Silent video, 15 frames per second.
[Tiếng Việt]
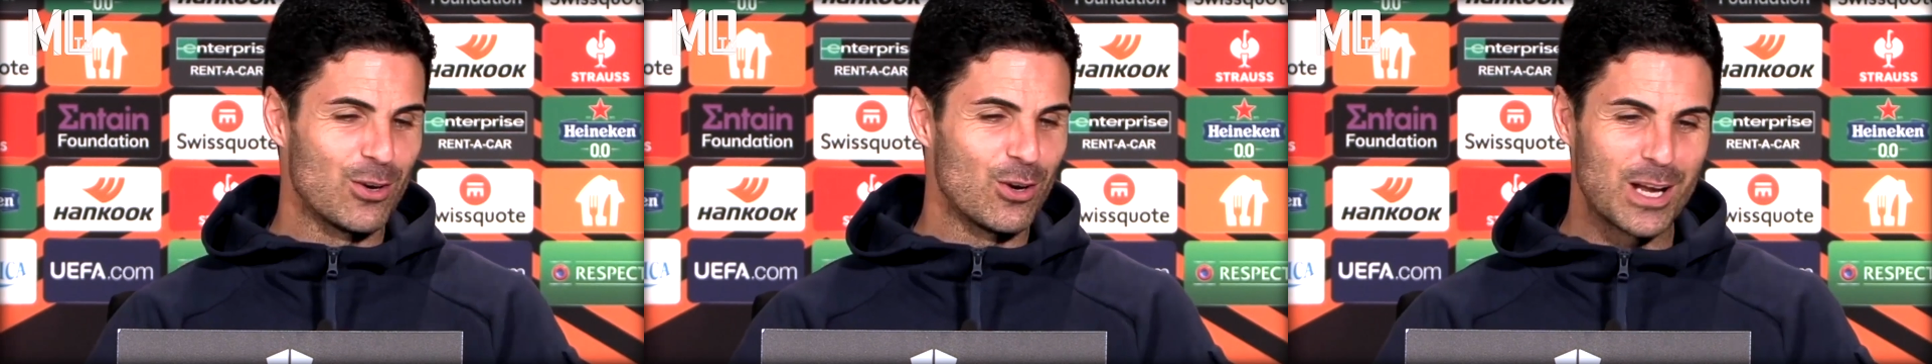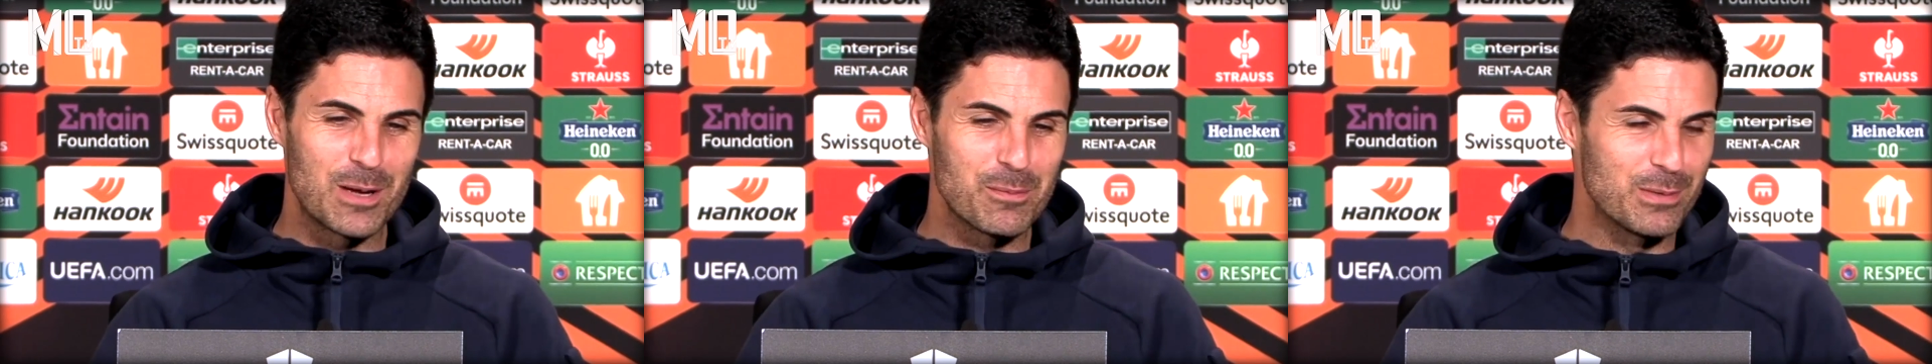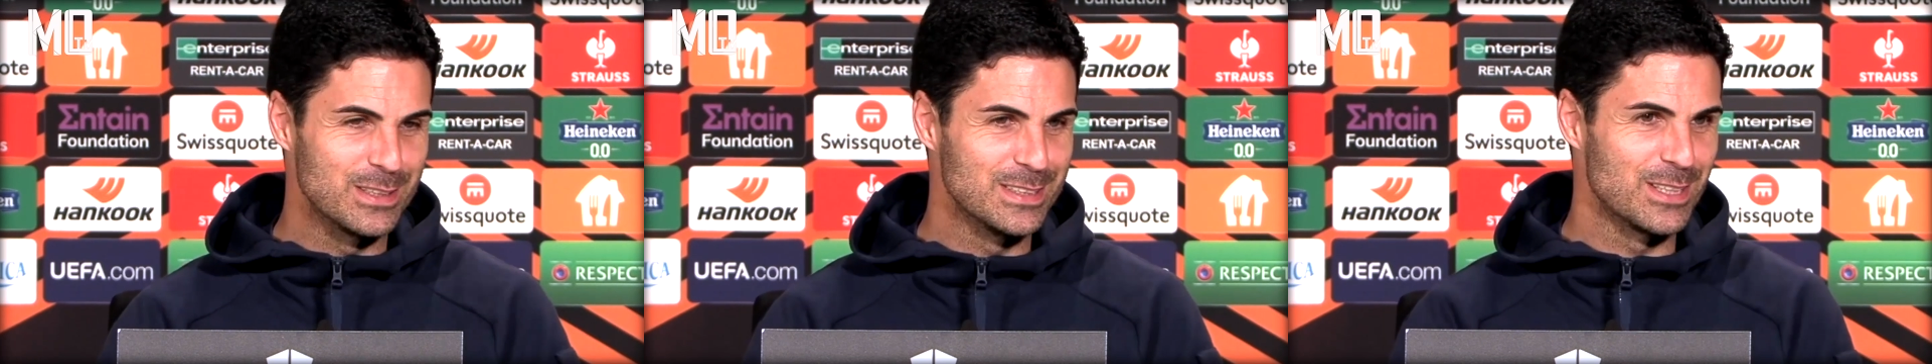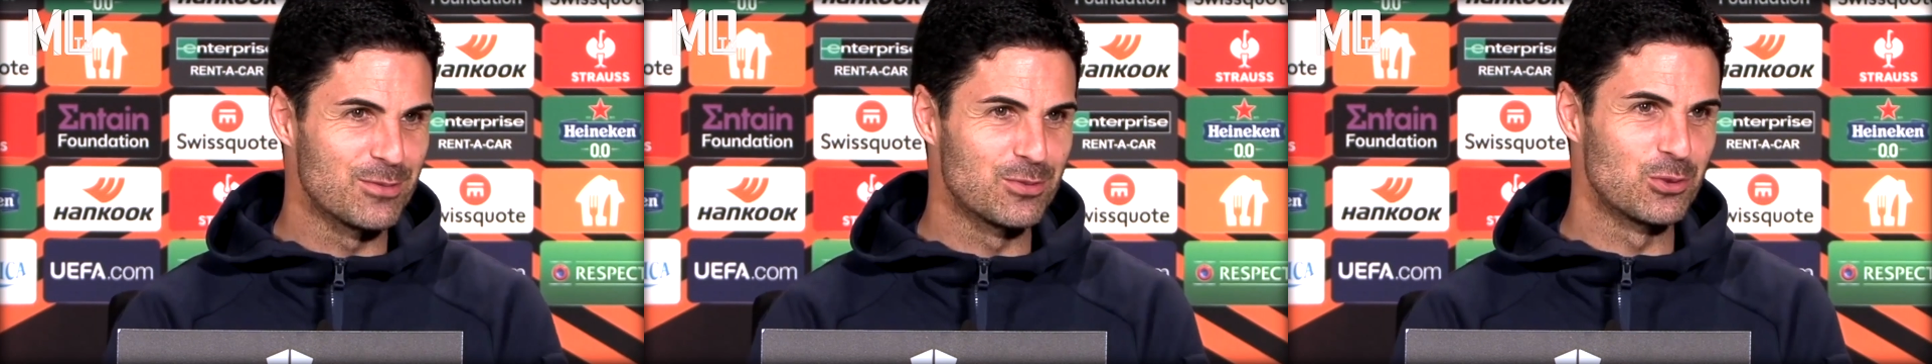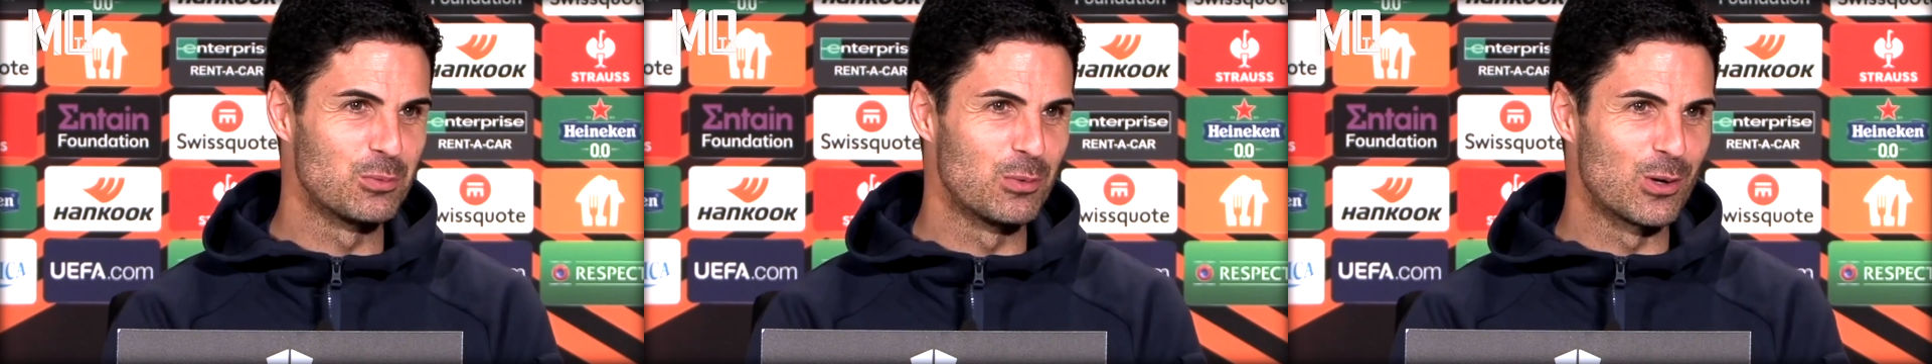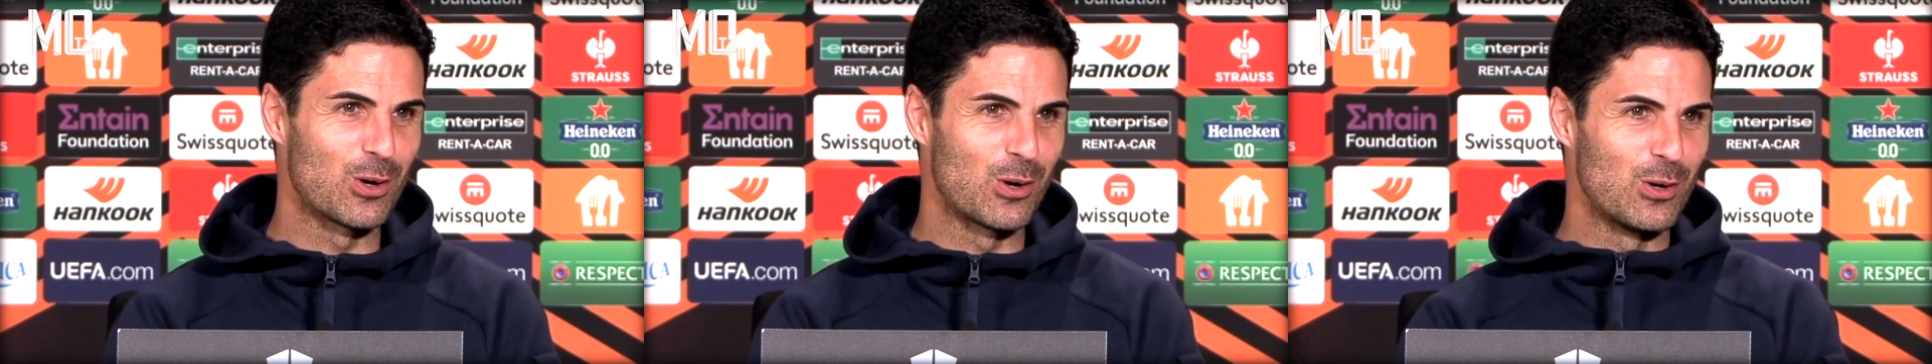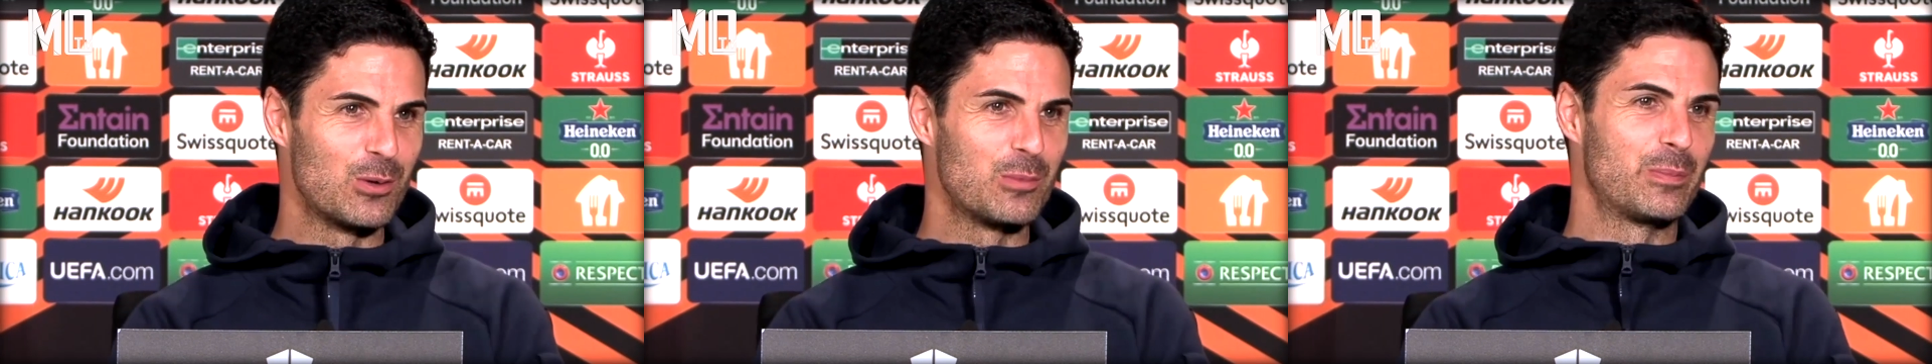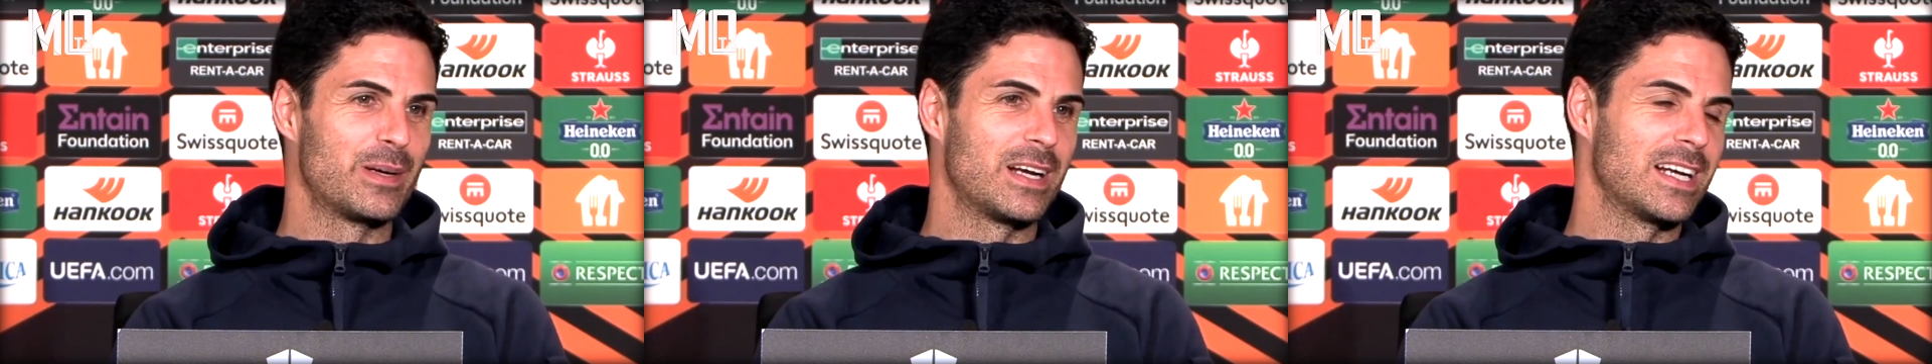Vâng, luôn có nhiều chuyện
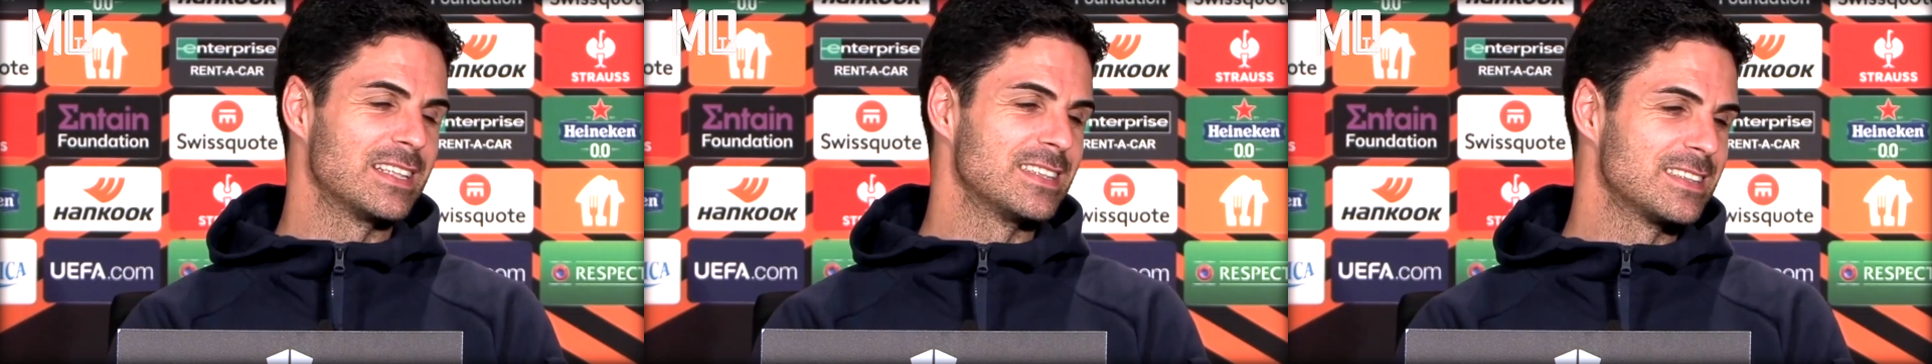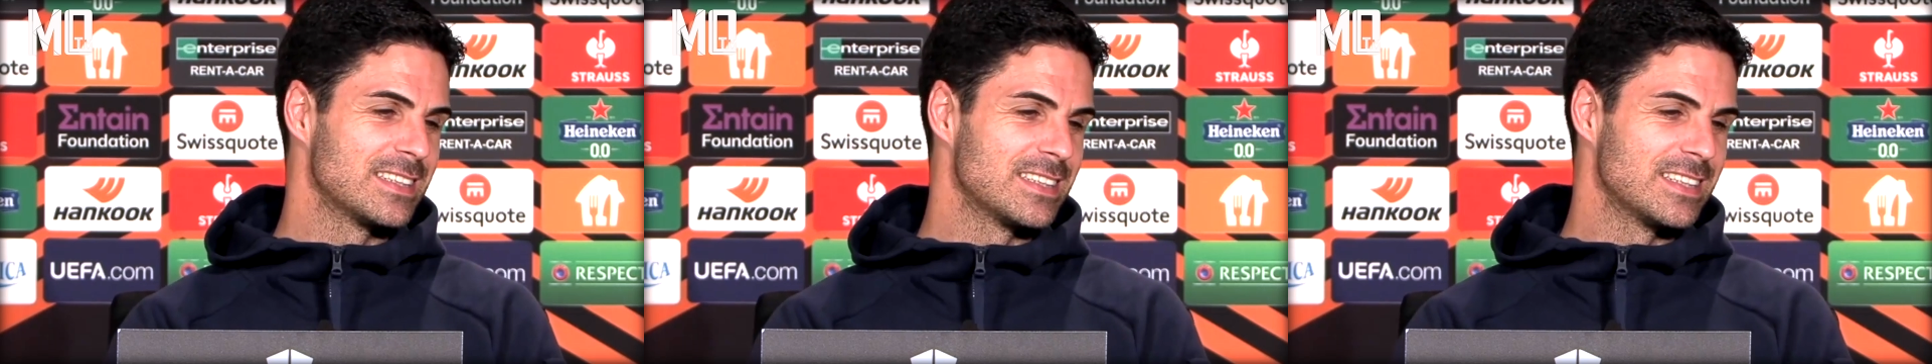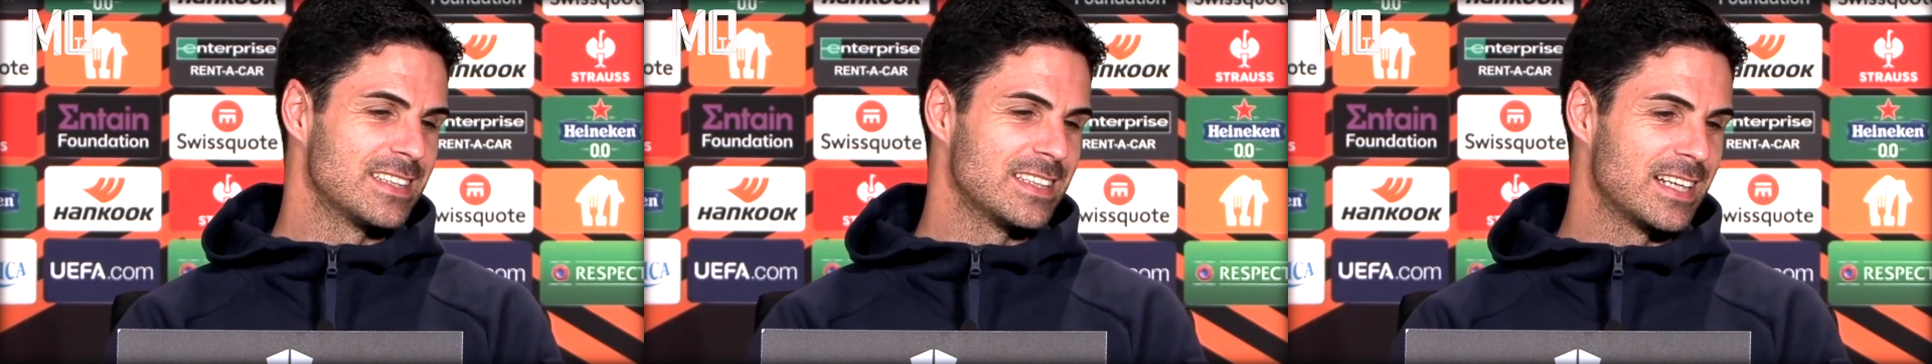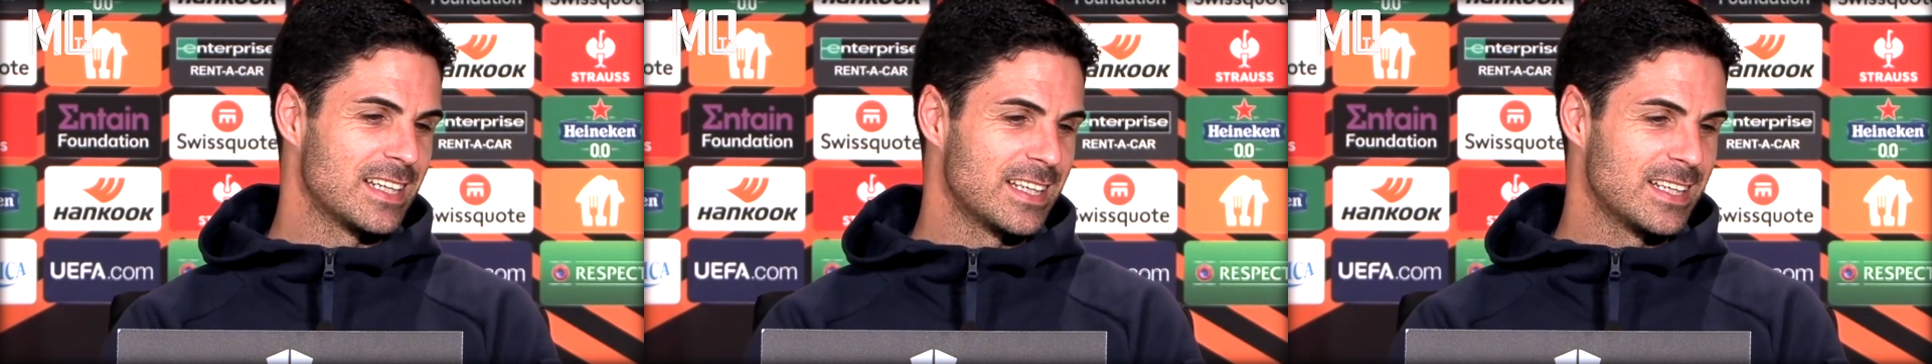xảy ra ở câu lạc bộ